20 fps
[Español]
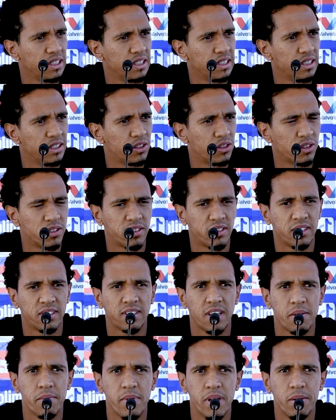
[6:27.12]
Entonces
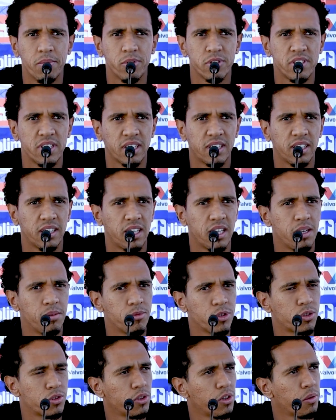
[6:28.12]
sabemos de que
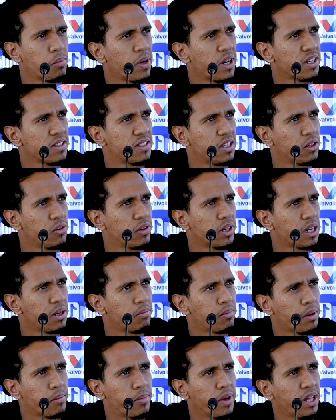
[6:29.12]
tenemos todo para hacer un gran
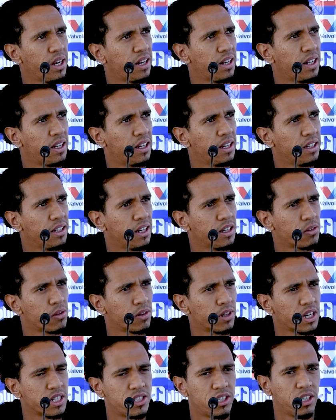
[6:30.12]
papel en la, en la
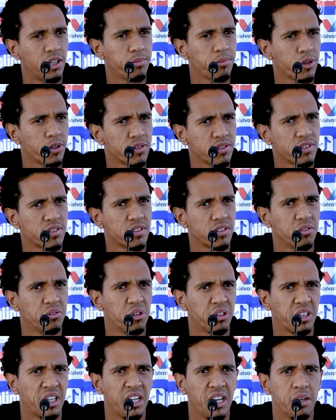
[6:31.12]
Conca Champions.
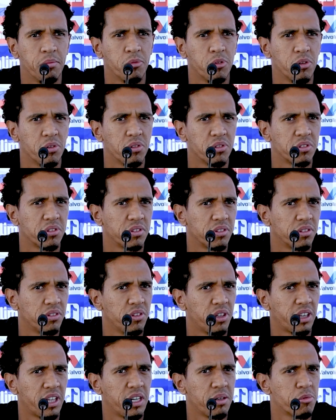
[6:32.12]
No tenemos,
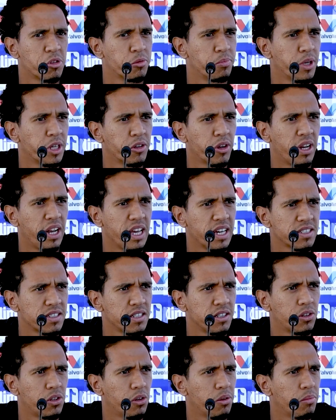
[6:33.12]
no tenemos miedo al
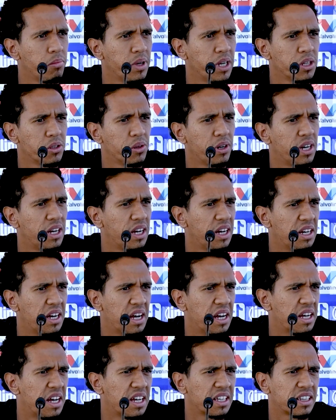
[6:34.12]
éxito, miedo a,
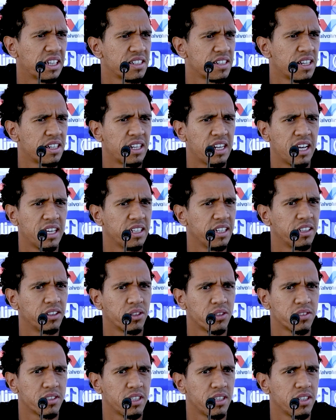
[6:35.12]
a Atlas, a nadie.
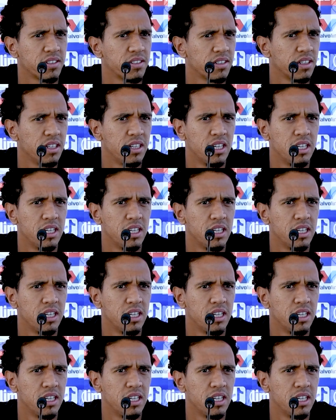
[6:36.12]
Entonces